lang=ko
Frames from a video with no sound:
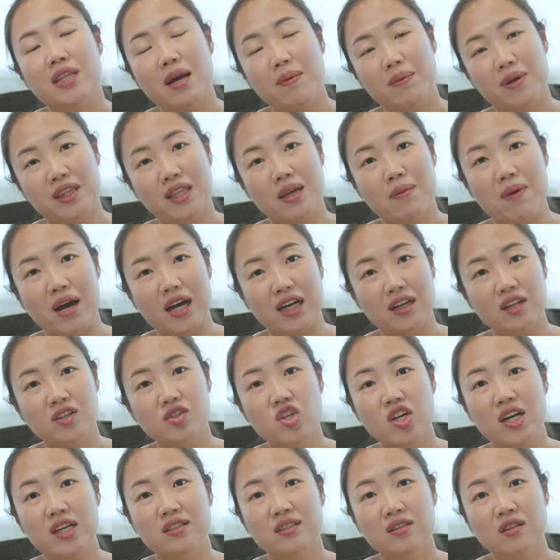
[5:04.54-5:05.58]
남한테
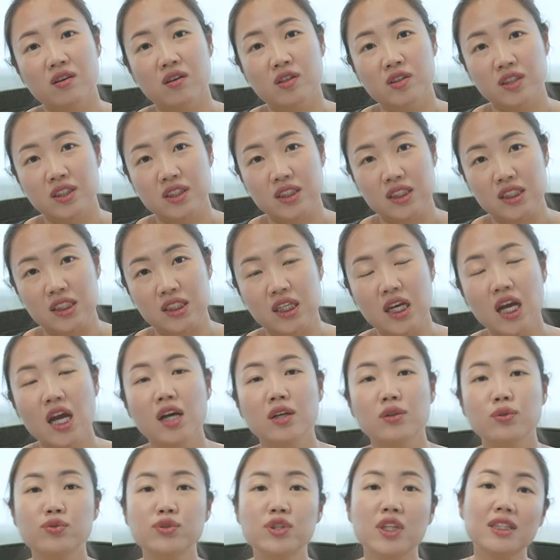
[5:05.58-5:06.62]
맡겨서 하실 것인지,
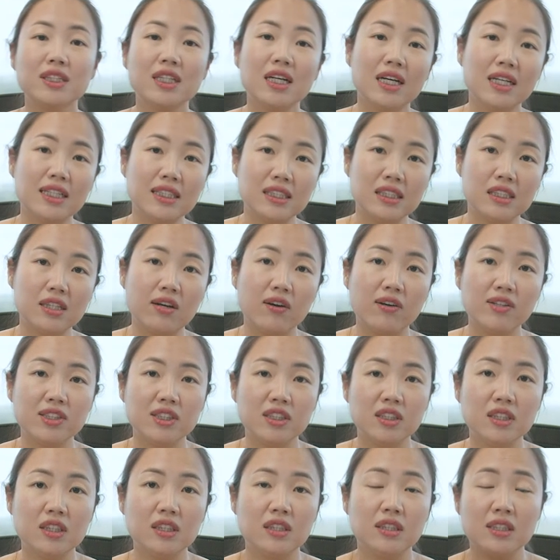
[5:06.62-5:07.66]
투자자가 있을
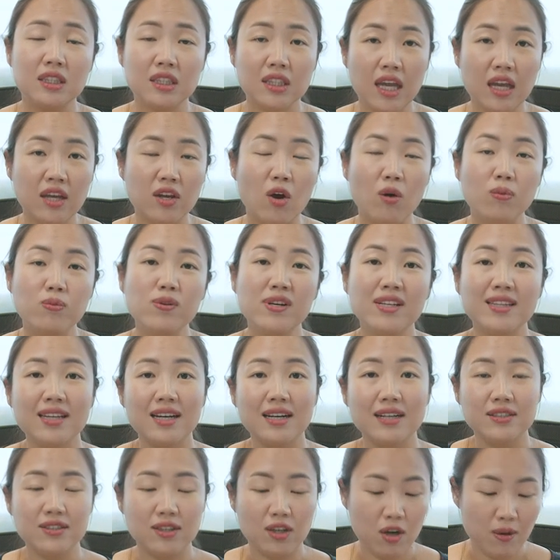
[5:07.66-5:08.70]
것인지 등의 여부에
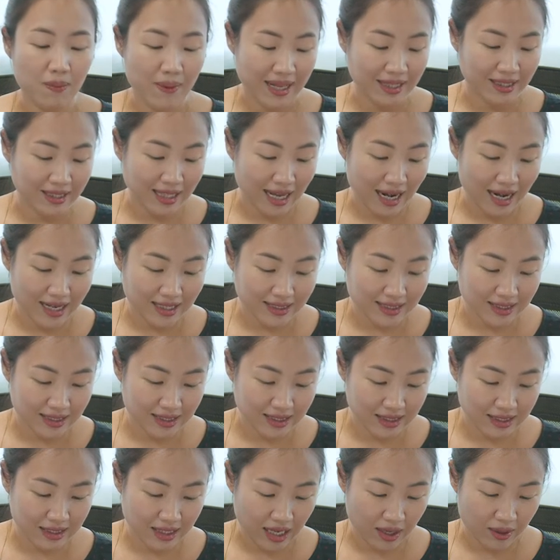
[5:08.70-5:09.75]
따라서 많이
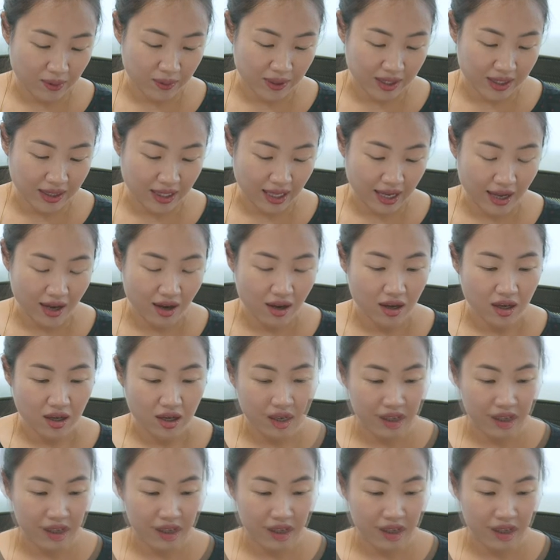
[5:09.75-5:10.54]
달라지시는 내용인데요.